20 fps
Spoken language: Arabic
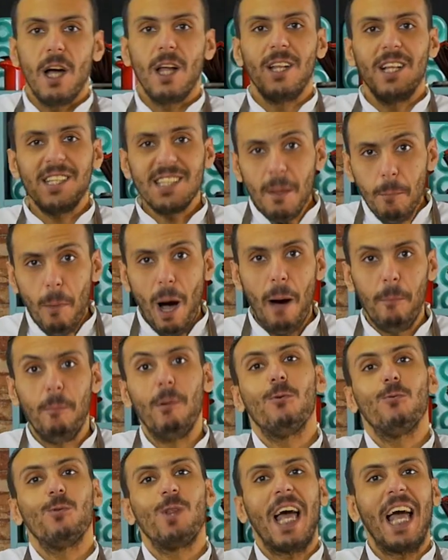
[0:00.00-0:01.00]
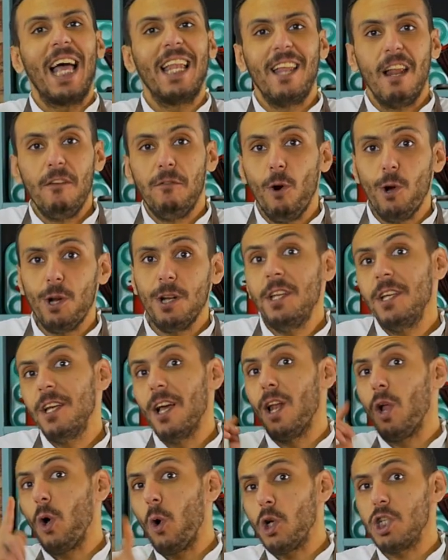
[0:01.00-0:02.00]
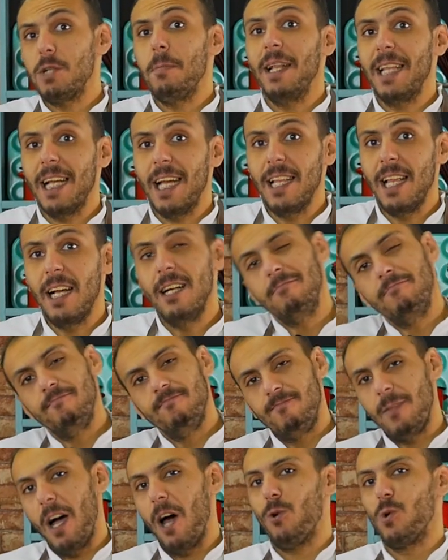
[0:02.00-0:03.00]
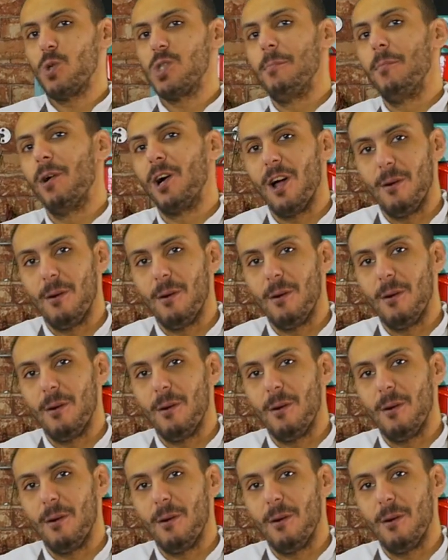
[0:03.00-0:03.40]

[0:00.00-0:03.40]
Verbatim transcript: خلصنا المعمر ودخلناه الفرن يلا نخش بعد كده على الرز